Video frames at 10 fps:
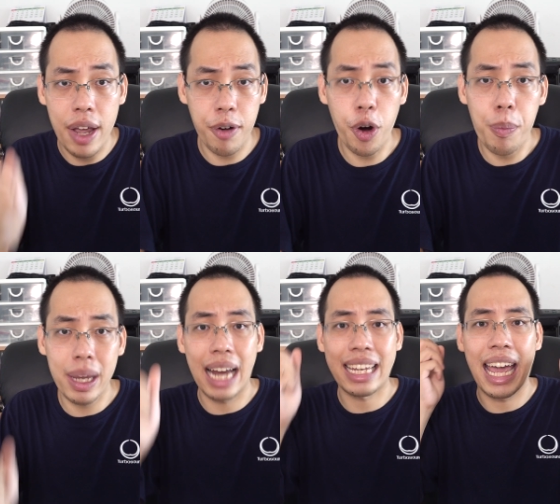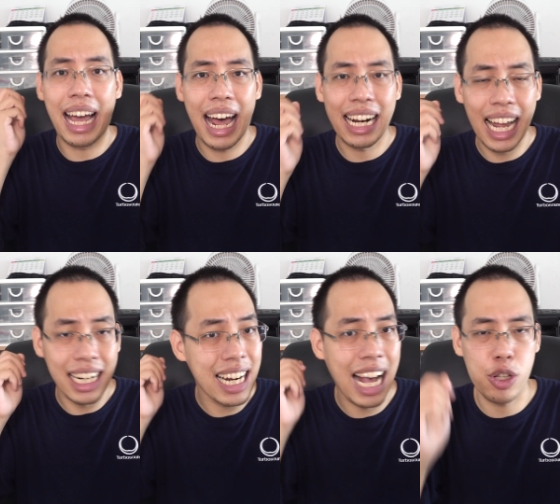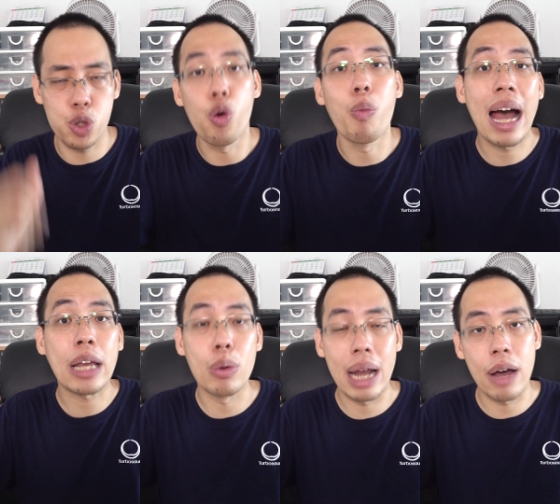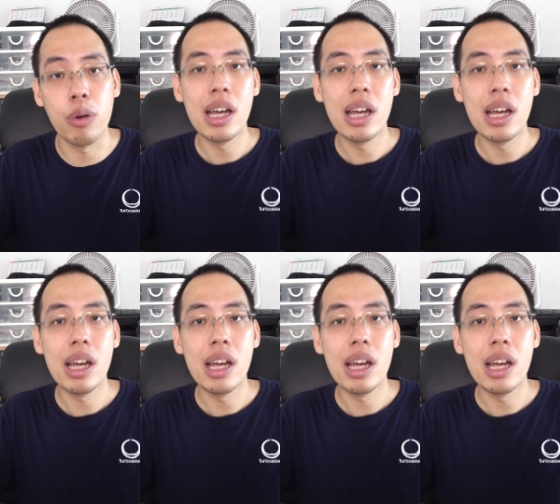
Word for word: รัลมีการแข่งขันทางเนื้อหาสูงมากอยู่แล้ว